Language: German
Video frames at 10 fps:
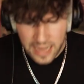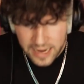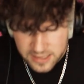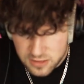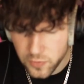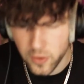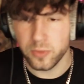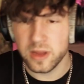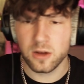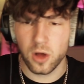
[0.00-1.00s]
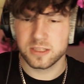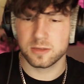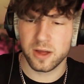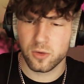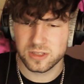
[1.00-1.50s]
Nein, jetzt for real, Leute.
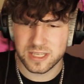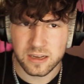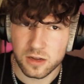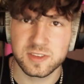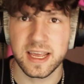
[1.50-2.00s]
Mal kurz Hand aufs